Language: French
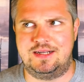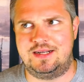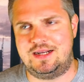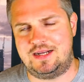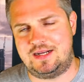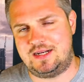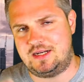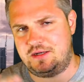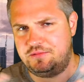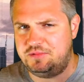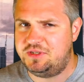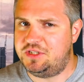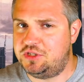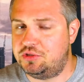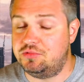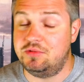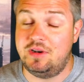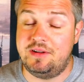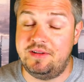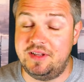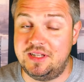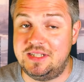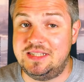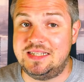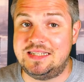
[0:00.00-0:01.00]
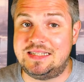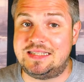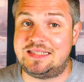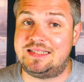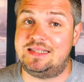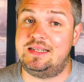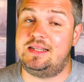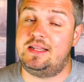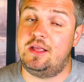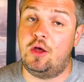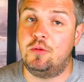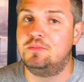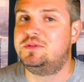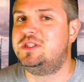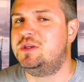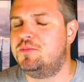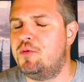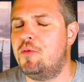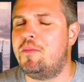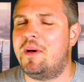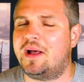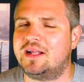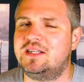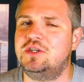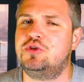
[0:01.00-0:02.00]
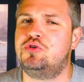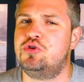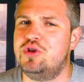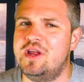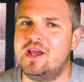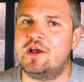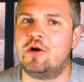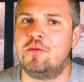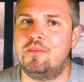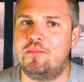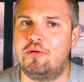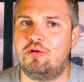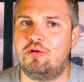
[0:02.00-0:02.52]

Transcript: Euh, oui, je vous l'avais dit, c'était un petit peu particulier comme